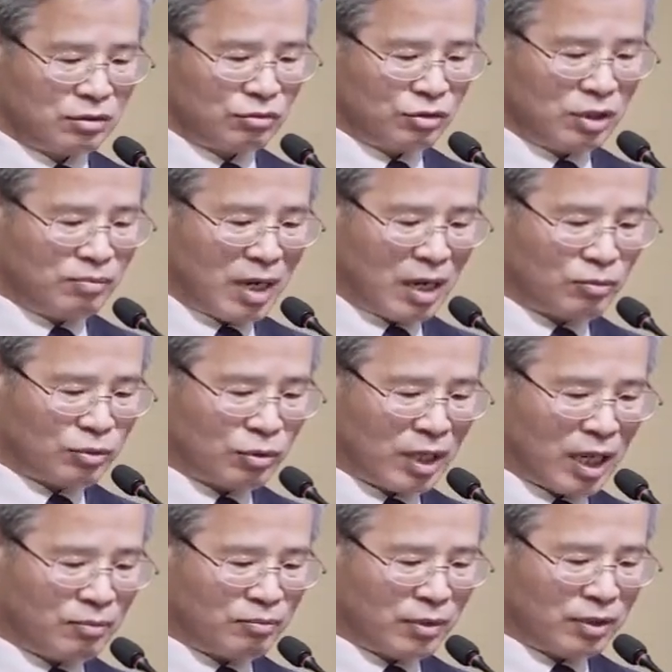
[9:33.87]
우리
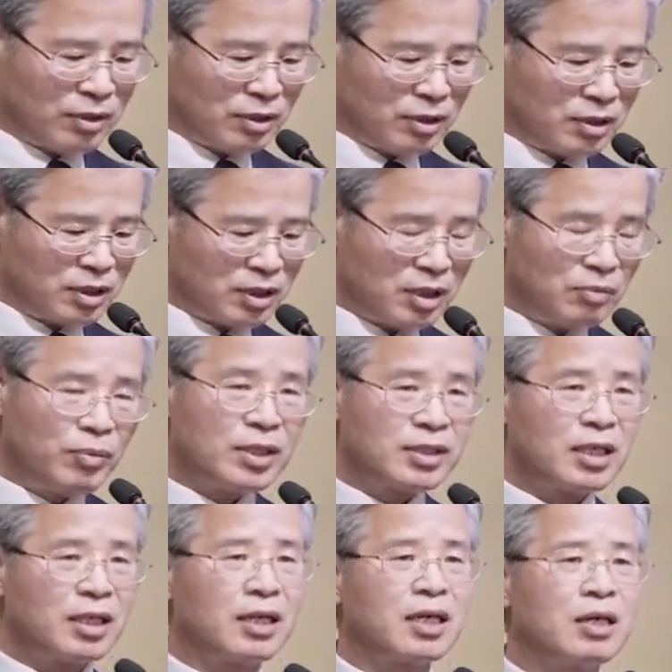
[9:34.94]
마음속에 한번 깊이
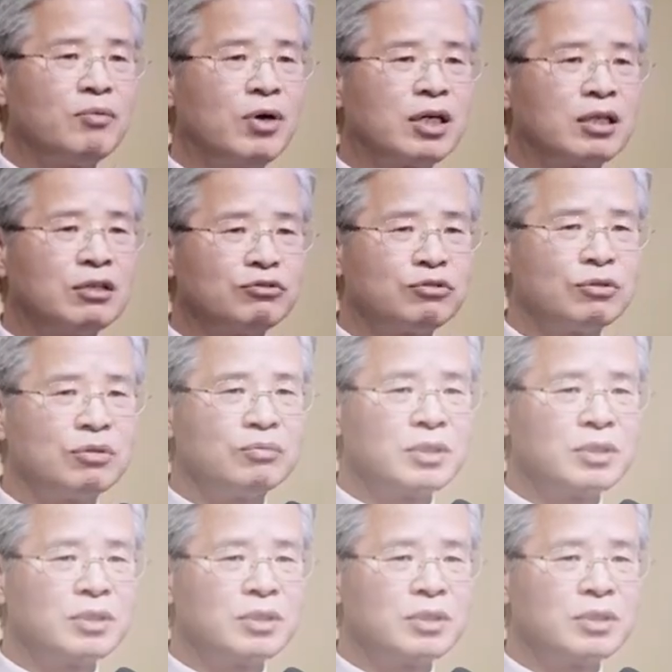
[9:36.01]
생각해 봐야 될 줄로